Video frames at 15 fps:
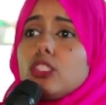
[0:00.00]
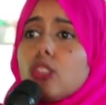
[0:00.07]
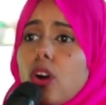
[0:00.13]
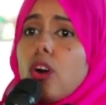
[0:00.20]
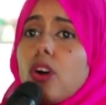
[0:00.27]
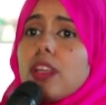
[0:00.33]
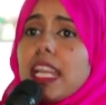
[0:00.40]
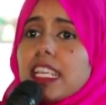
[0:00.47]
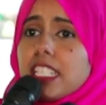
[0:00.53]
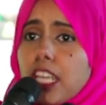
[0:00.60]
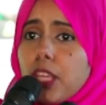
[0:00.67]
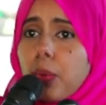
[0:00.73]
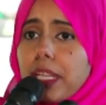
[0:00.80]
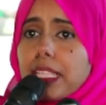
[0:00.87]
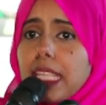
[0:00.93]
قمنا
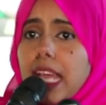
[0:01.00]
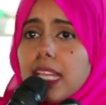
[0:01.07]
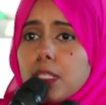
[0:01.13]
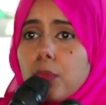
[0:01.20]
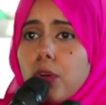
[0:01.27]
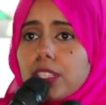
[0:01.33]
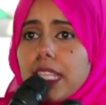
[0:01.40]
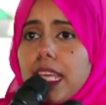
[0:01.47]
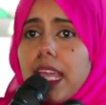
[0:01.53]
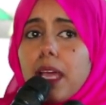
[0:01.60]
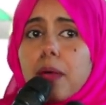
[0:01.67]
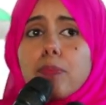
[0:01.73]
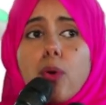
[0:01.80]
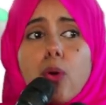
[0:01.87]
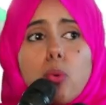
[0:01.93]
بزيادة
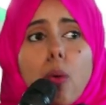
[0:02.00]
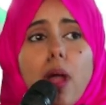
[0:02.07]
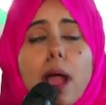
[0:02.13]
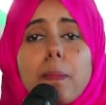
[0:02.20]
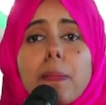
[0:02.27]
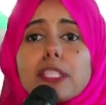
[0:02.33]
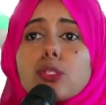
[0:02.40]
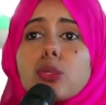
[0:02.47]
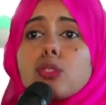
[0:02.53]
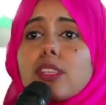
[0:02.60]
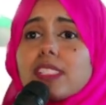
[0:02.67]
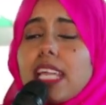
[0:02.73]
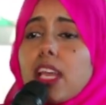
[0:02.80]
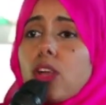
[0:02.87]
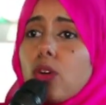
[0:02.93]
عدد
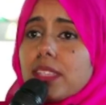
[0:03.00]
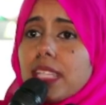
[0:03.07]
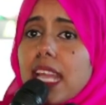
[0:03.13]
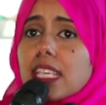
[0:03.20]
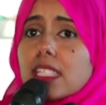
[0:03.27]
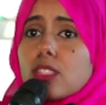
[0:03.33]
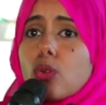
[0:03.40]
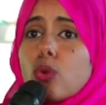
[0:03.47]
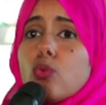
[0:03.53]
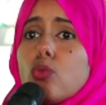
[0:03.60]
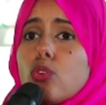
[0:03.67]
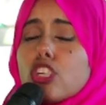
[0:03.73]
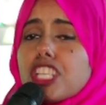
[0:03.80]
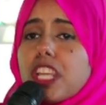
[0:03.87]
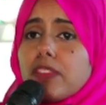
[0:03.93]
المستفيدين من
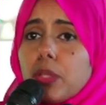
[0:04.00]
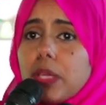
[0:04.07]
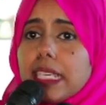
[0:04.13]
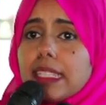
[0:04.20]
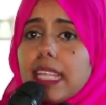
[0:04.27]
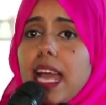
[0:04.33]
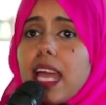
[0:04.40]
التغذية